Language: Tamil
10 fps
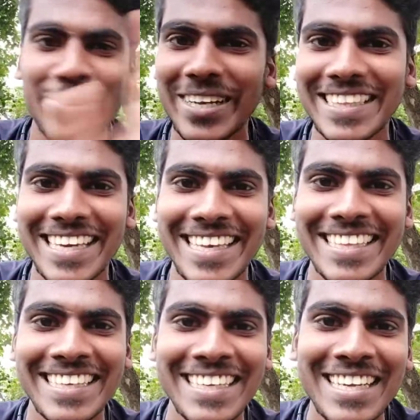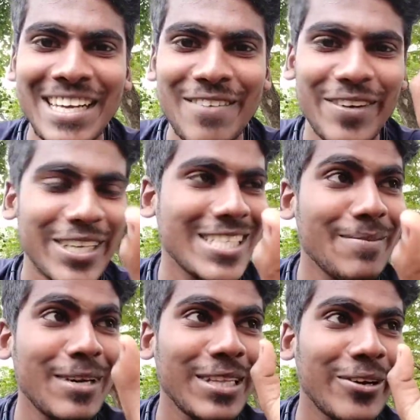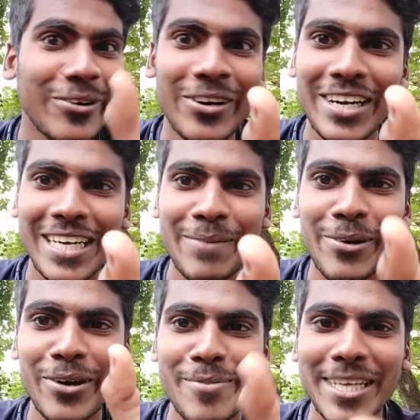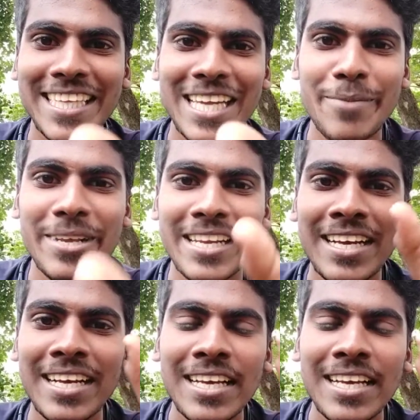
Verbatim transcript: குறை தெரியாது ஃபார் எக்ஸாம்பிள் இந்த கொரோனா டைமில் கூட பார்த்தீங்க அப்படின்னா